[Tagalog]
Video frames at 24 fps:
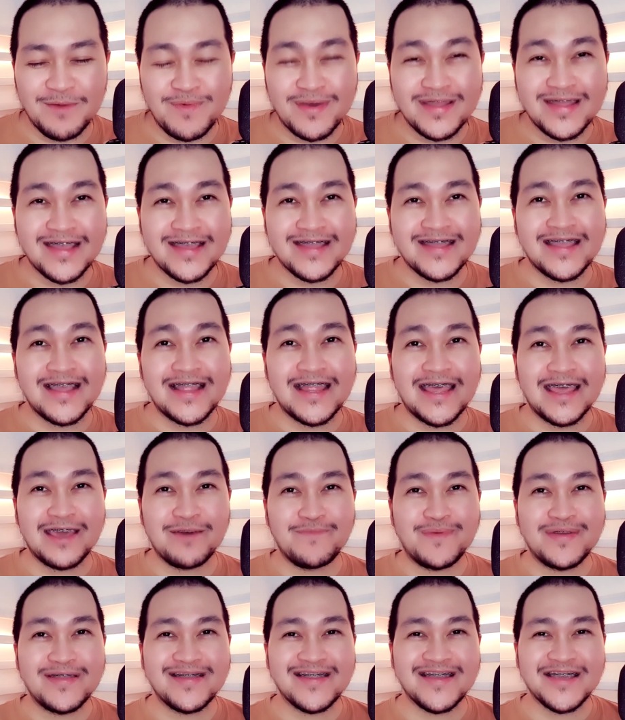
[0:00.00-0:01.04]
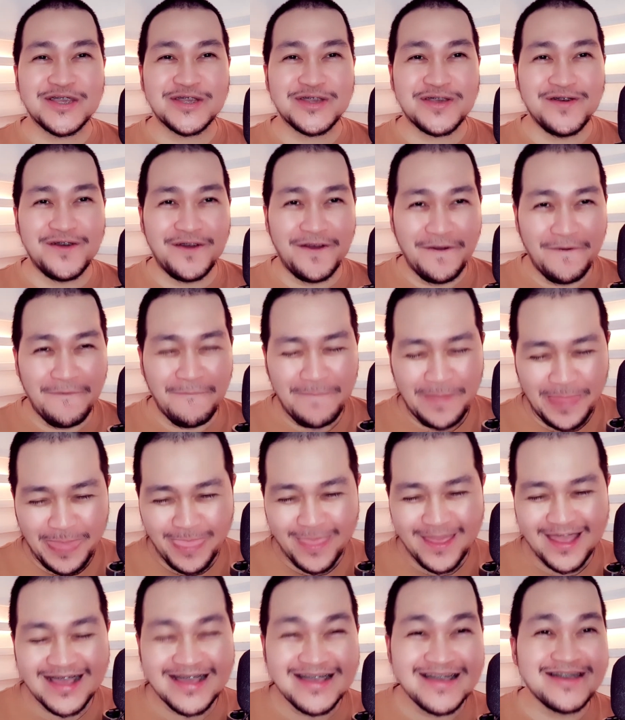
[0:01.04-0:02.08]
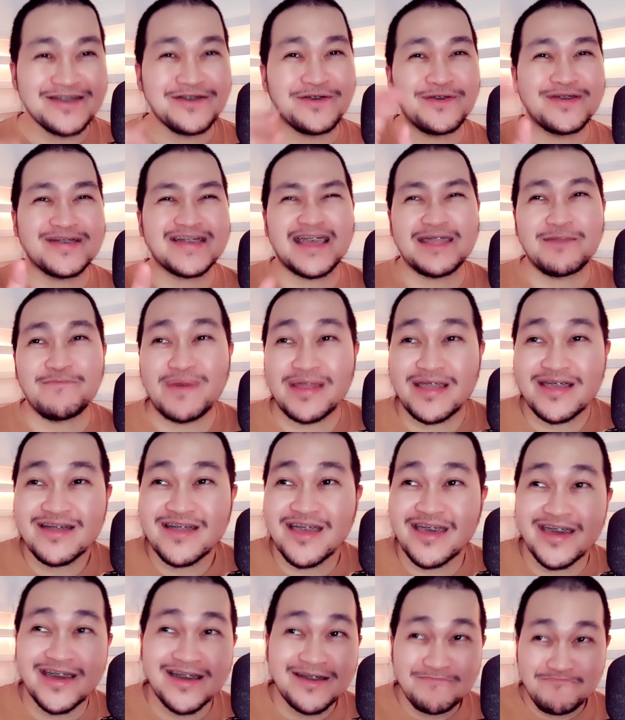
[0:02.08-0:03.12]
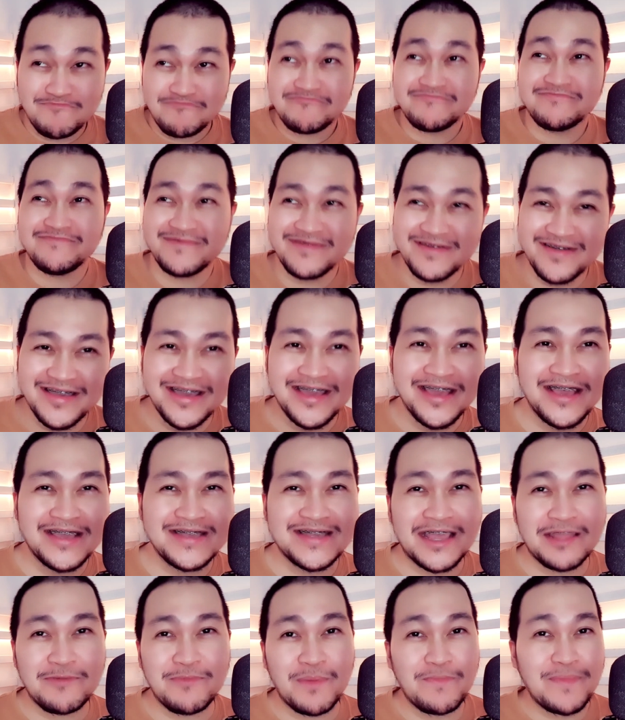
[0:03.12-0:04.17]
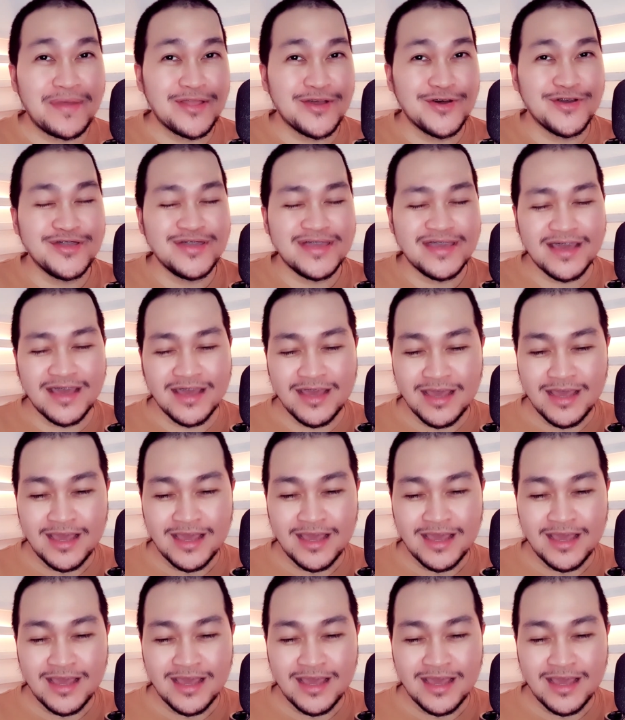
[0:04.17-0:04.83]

kapatid na Lea Patricio. Ay, sana marinig. Sana mapanood ko.